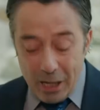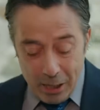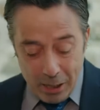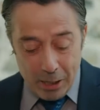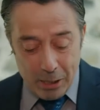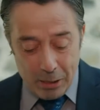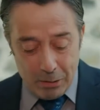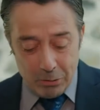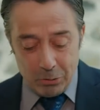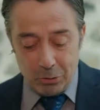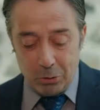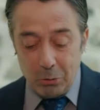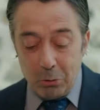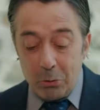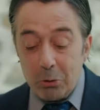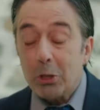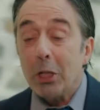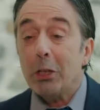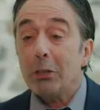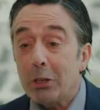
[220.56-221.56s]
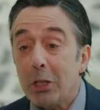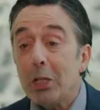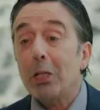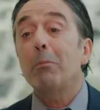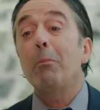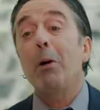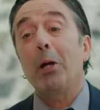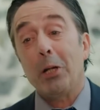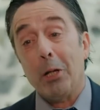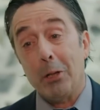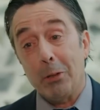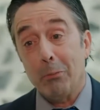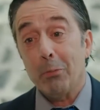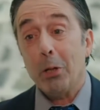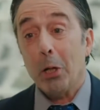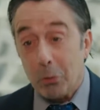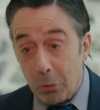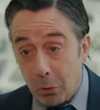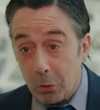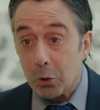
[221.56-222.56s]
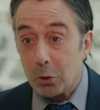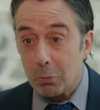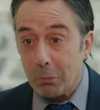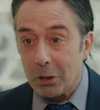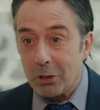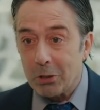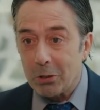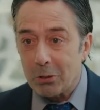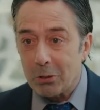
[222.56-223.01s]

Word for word: Ee, Tuğçe Dikman Hanım'la görüşmek